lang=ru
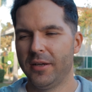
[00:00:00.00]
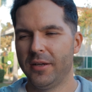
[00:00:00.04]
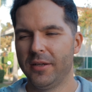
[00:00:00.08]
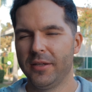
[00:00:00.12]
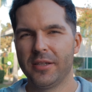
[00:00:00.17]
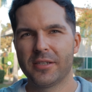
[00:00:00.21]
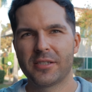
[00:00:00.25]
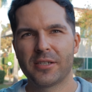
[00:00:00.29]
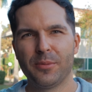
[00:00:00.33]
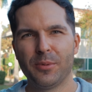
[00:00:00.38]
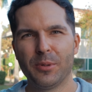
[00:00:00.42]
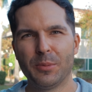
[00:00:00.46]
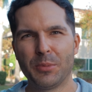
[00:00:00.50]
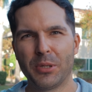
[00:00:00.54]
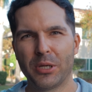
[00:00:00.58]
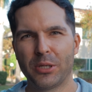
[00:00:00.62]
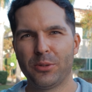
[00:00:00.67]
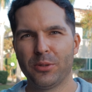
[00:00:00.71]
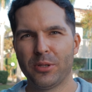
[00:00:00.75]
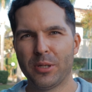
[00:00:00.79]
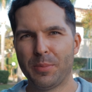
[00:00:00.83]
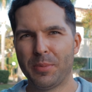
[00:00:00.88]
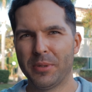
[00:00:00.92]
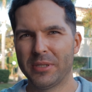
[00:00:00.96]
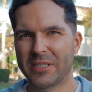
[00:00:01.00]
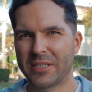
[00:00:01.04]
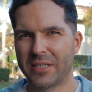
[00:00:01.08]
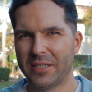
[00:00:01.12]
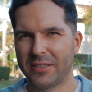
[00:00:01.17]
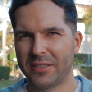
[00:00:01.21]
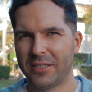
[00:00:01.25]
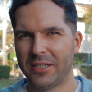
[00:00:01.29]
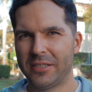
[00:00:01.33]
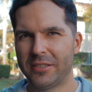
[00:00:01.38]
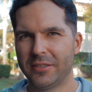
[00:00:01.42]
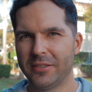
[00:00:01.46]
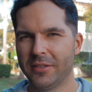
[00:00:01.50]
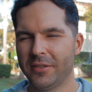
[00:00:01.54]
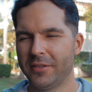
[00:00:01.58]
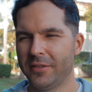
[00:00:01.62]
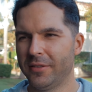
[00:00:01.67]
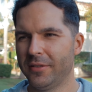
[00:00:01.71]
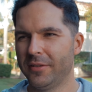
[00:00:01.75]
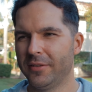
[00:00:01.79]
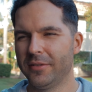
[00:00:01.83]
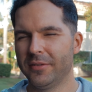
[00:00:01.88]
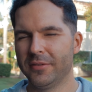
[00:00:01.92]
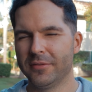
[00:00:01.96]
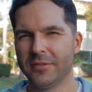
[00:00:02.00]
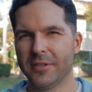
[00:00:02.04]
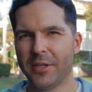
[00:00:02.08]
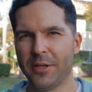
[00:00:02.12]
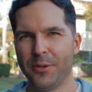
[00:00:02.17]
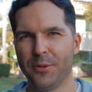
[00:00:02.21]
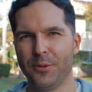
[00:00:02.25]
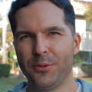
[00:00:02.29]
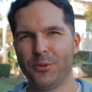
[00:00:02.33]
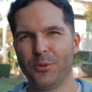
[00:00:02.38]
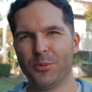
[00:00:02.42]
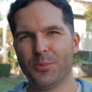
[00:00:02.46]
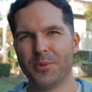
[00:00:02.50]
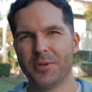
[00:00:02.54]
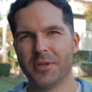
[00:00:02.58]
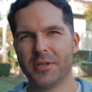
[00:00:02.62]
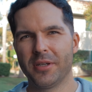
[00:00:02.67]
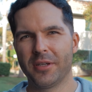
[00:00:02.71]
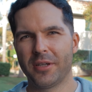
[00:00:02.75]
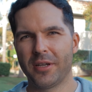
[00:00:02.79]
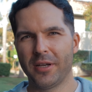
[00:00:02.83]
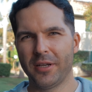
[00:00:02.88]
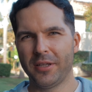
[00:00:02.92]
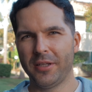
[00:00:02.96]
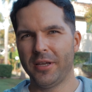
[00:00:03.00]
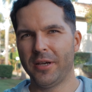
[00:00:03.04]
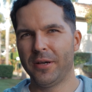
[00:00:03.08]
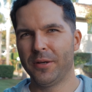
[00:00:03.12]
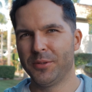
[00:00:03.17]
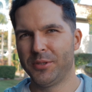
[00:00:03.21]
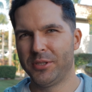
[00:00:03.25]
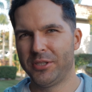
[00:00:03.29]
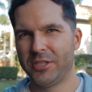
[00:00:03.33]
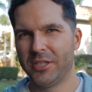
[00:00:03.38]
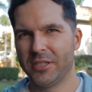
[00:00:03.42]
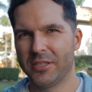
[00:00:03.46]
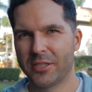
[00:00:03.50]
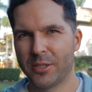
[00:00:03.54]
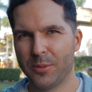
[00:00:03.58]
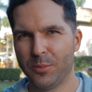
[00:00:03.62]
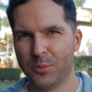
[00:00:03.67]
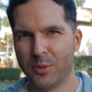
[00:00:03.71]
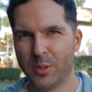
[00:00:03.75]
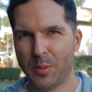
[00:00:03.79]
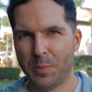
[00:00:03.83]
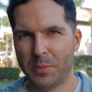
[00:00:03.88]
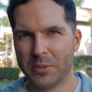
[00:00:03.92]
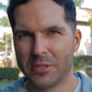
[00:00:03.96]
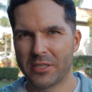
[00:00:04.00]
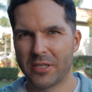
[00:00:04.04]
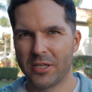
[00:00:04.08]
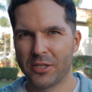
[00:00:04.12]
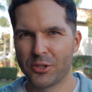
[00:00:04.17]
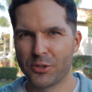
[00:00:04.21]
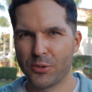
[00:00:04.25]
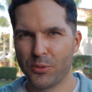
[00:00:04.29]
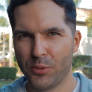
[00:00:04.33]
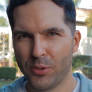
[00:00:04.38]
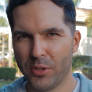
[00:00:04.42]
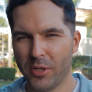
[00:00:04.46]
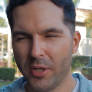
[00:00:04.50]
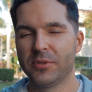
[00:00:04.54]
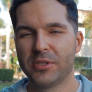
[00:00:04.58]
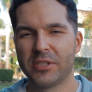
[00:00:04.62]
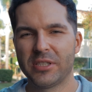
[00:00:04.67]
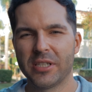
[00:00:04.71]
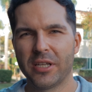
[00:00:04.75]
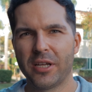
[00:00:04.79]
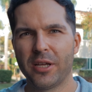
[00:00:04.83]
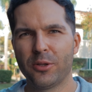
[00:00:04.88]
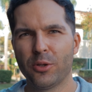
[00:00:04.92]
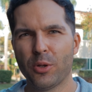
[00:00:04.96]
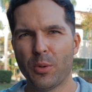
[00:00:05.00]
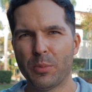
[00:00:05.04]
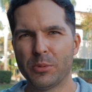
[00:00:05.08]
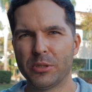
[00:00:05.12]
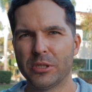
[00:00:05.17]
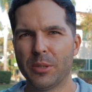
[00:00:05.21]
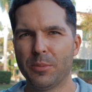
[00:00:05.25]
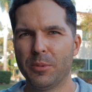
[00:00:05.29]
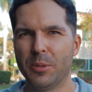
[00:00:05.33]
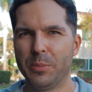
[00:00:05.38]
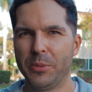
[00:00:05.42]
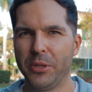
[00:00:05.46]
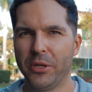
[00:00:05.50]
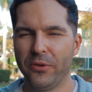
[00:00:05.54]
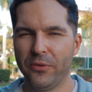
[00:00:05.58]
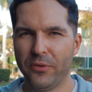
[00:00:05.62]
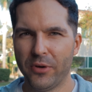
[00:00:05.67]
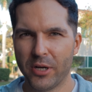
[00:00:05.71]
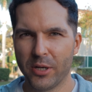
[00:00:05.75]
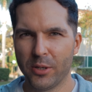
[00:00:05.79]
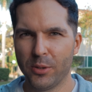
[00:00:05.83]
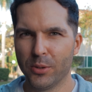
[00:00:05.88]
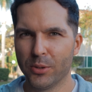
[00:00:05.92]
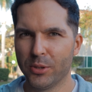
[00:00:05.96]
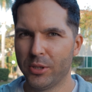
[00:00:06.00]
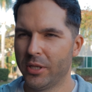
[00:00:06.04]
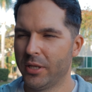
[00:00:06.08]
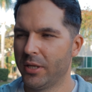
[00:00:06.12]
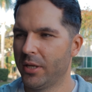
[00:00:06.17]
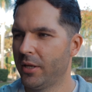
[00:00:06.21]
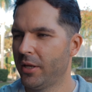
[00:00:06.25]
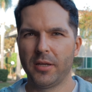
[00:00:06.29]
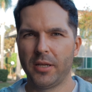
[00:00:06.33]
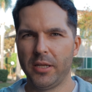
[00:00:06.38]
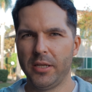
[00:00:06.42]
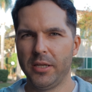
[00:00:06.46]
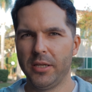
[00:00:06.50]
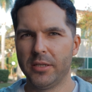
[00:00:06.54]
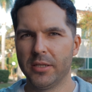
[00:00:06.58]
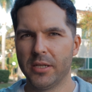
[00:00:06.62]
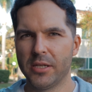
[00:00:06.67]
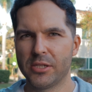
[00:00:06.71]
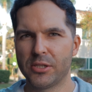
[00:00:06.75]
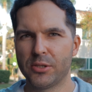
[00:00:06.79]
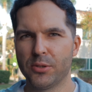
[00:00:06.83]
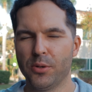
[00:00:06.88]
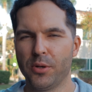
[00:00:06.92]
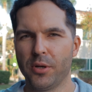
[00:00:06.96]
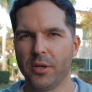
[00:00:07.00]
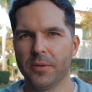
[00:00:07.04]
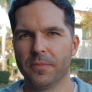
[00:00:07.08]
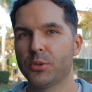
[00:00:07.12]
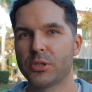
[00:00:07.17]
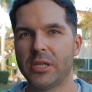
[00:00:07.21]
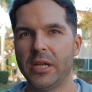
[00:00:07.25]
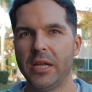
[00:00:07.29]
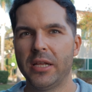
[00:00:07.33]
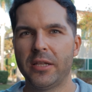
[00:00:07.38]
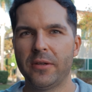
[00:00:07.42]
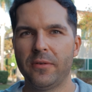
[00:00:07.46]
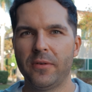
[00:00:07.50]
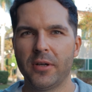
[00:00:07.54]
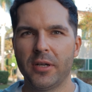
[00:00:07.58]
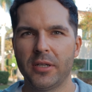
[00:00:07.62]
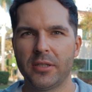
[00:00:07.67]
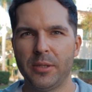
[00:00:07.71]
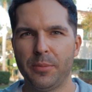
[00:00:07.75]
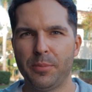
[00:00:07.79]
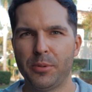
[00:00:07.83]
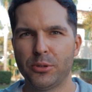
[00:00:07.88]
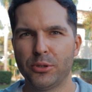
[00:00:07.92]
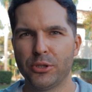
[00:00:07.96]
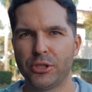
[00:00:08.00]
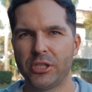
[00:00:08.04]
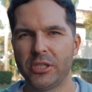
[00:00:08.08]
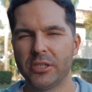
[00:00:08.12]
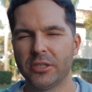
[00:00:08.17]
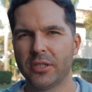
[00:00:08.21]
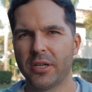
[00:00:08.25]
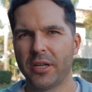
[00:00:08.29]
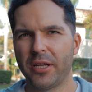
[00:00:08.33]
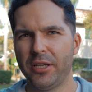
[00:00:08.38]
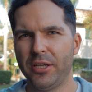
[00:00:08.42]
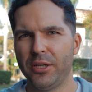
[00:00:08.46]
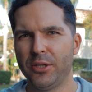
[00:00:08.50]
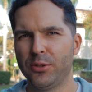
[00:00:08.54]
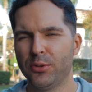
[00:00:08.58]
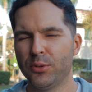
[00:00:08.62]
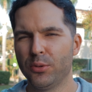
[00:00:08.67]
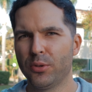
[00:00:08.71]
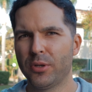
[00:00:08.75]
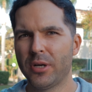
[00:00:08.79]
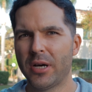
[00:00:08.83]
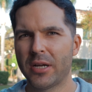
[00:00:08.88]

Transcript: А если бы мне кто-то подсказал, на ютубе, как я вот сейчас кому-то подскажу, сэкономила бы мне два года кредитной истории. После этого, как ты получил кредитную